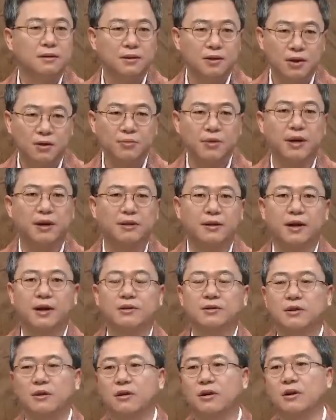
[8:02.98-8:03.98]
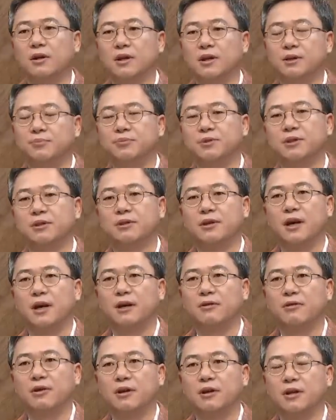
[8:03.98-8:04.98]
혐의에 대해서 입증을
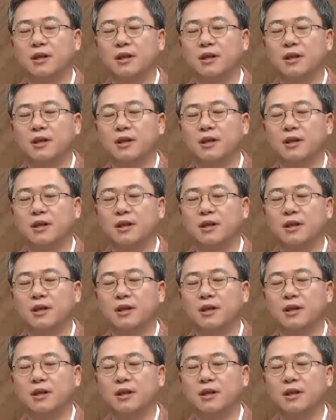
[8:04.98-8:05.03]
해야 되기